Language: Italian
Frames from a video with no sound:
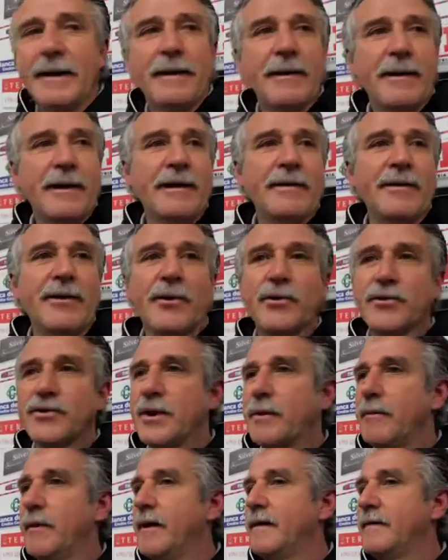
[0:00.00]
eh, di
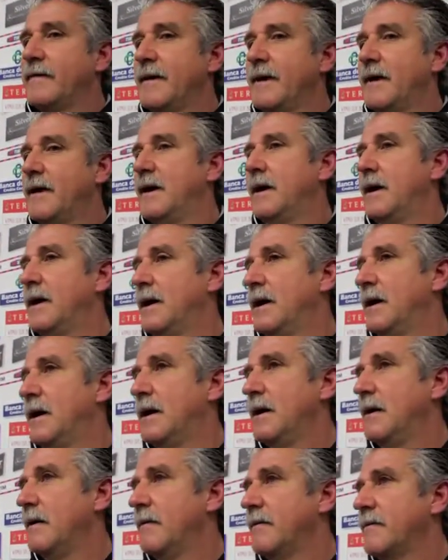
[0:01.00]
conseguenza
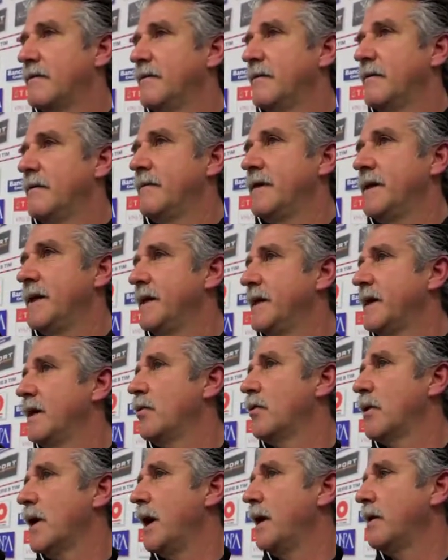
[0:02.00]
vedete
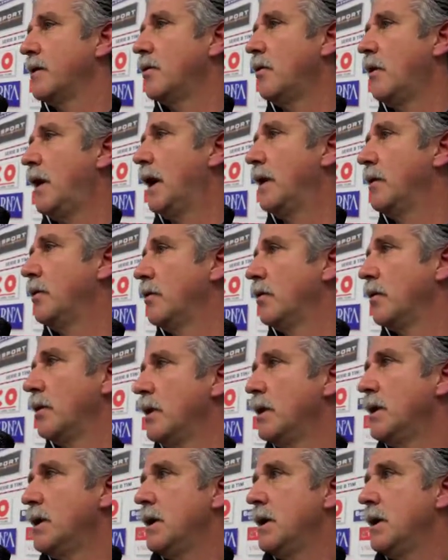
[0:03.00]
che organico hanno,